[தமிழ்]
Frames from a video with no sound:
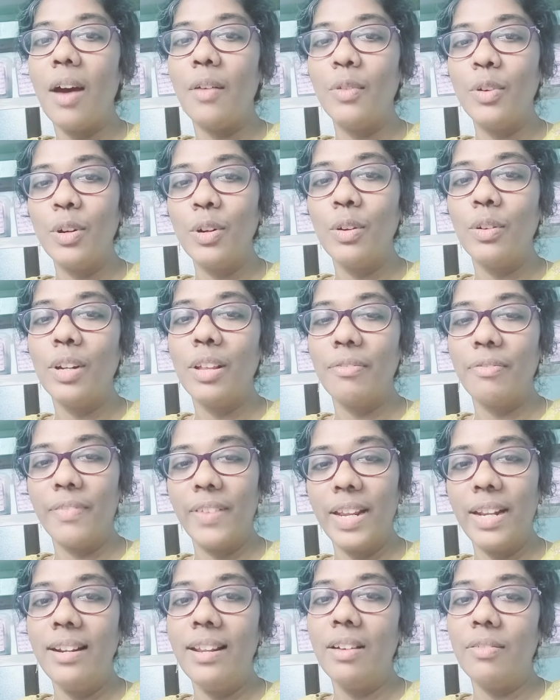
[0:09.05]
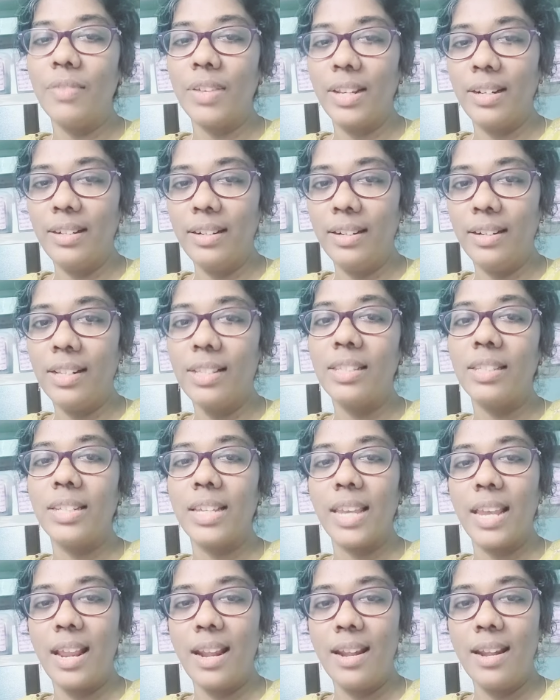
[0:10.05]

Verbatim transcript: அவங்களோட ஃபீல்ட் ஆஃப் இன்ட்ரெஸ்ட்